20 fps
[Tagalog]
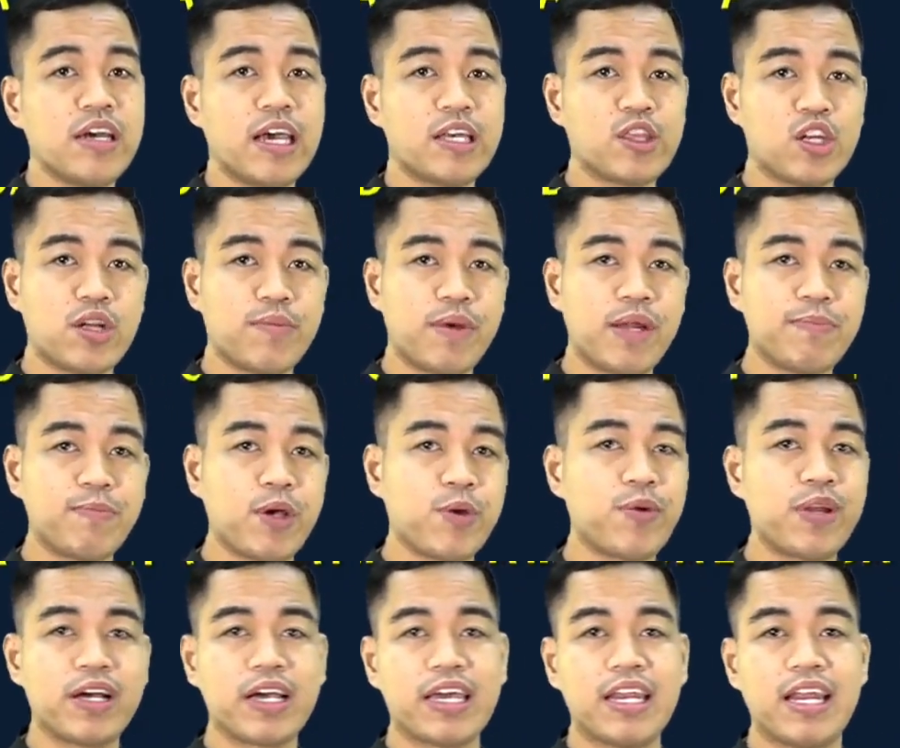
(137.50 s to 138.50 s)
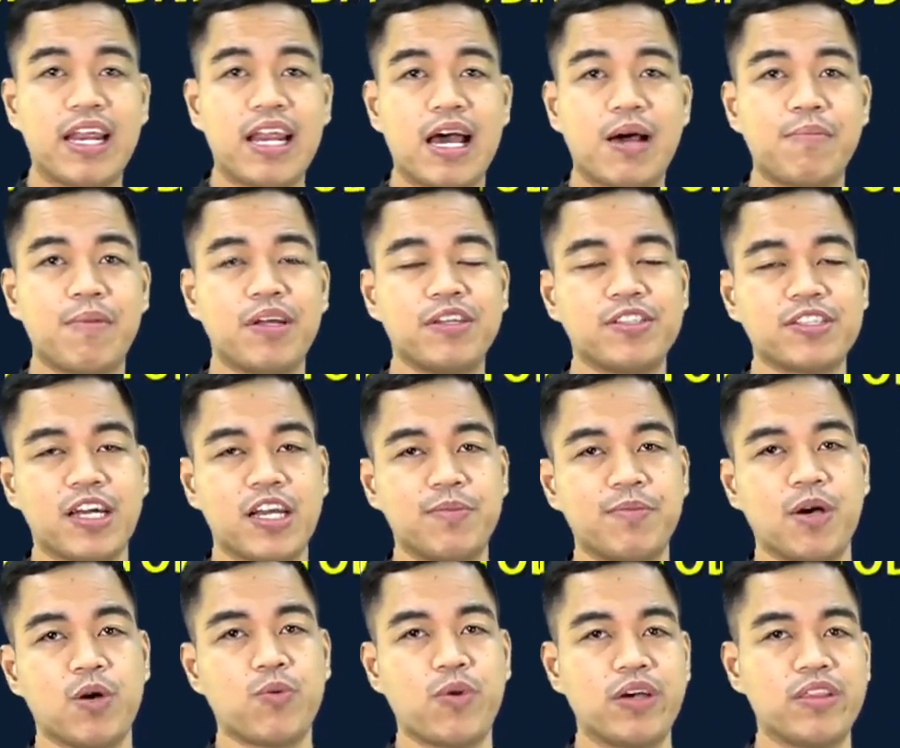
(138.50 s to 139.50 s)
Ito naman po ay walang kinalaman sa
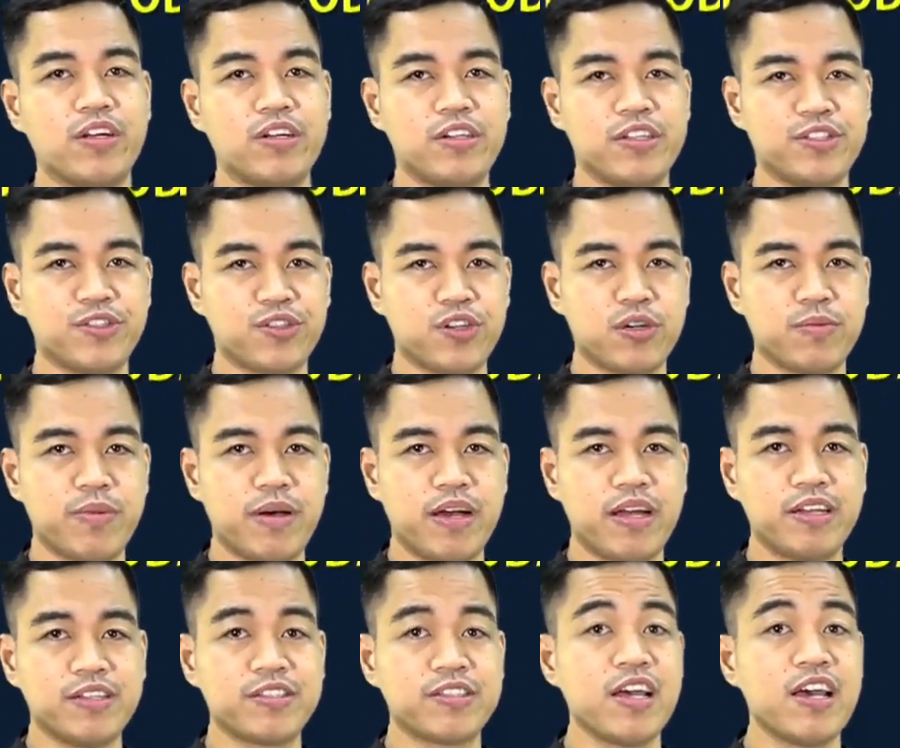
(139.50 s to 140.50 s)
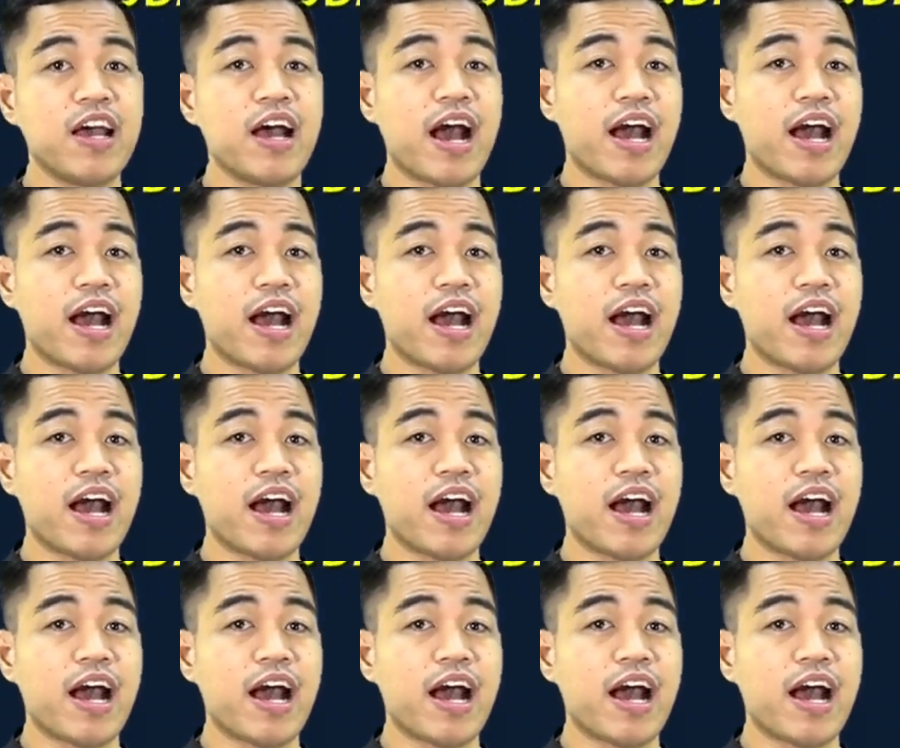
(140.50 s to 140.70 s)
anumang weather disturbance